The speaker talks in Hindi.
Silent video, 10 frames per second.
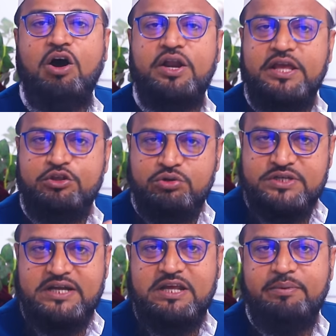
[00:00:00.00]
और ये जो
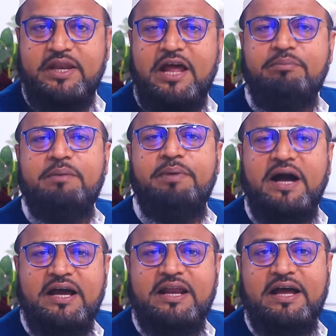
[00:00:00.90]
चड्डी बनियान में
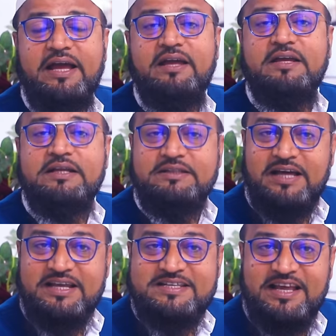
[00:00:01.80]
भाग रहा है
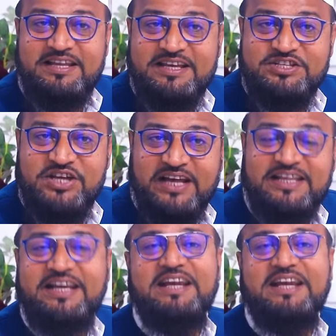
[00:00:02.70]
दरअसल ये शादी